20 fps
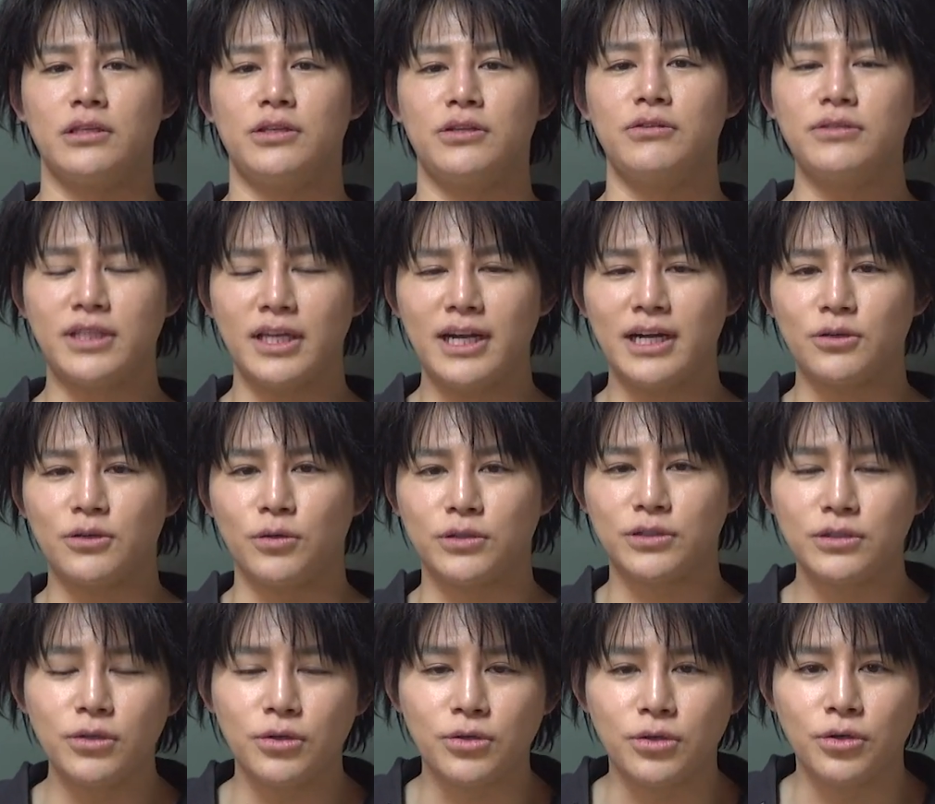ゆうてら国
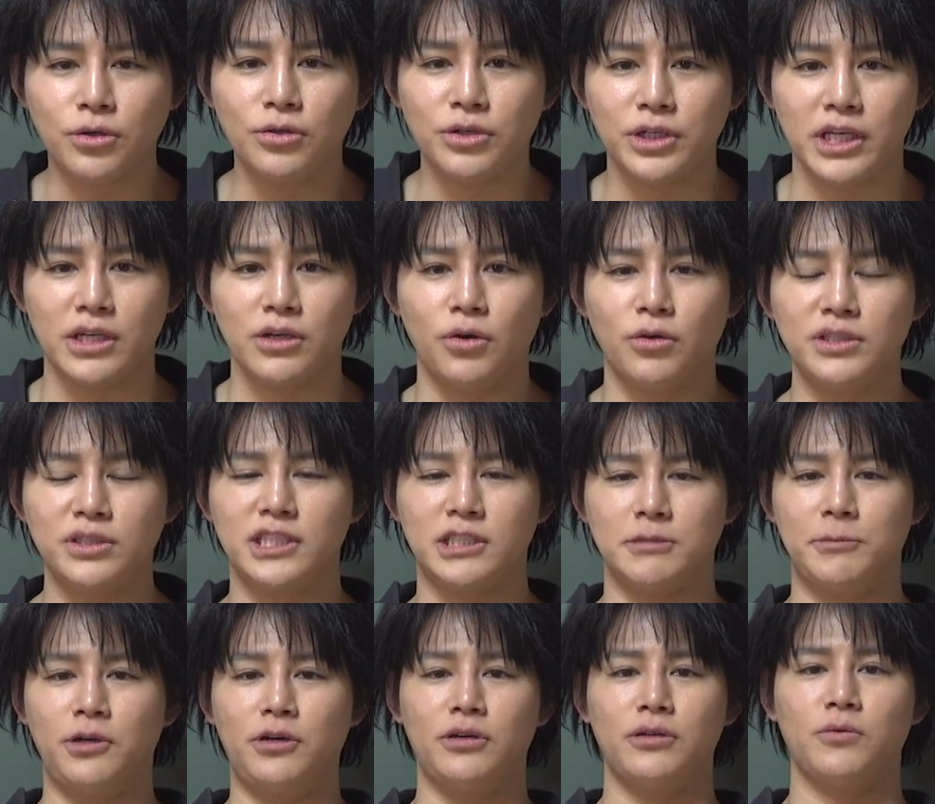語講義。本
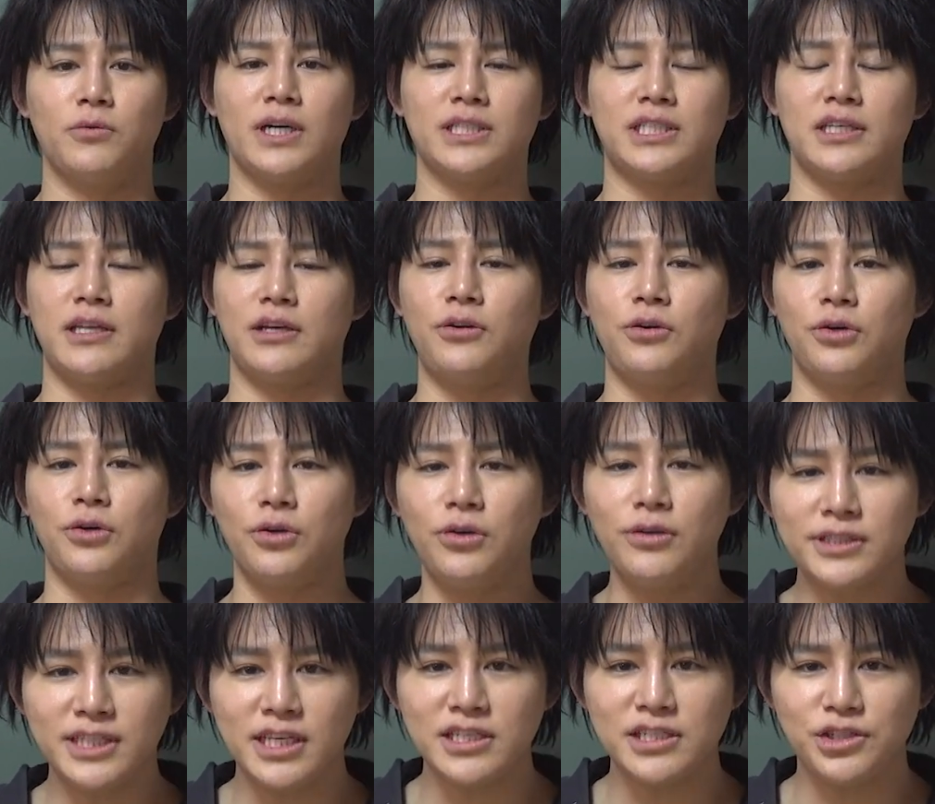日も、早稲田の
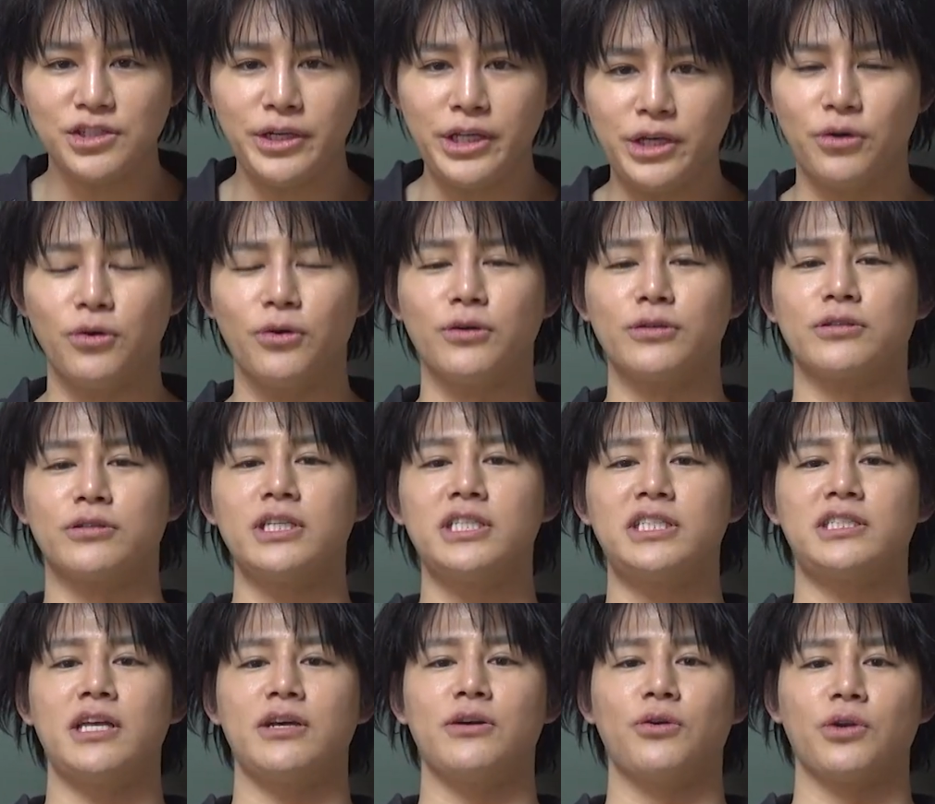法泉寺よりお送り
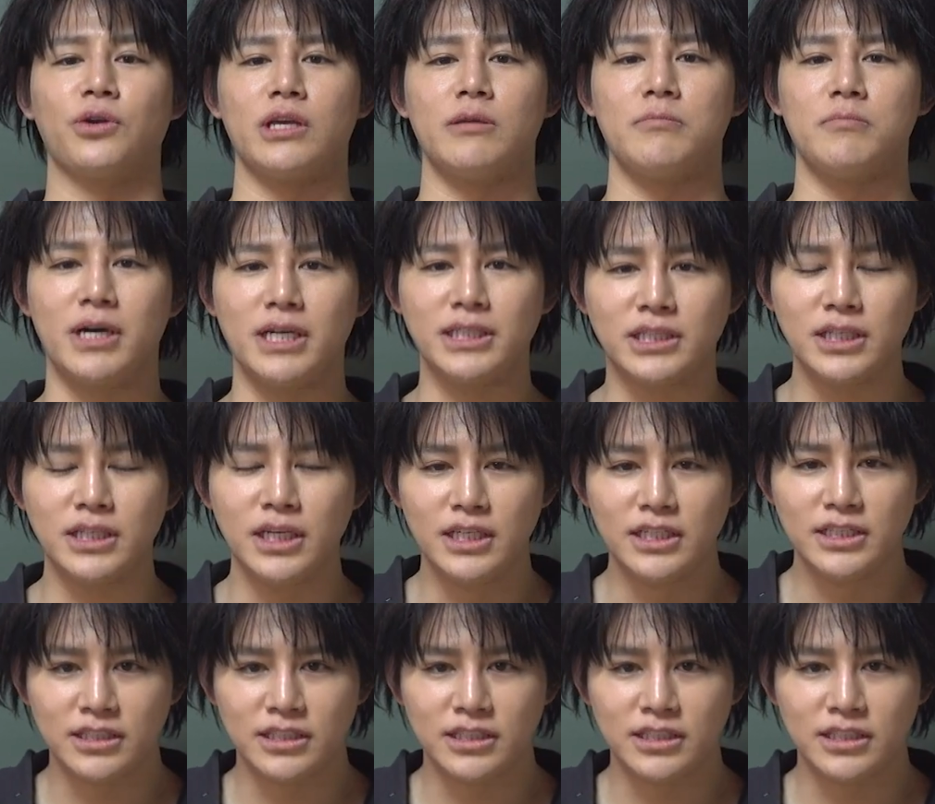しております。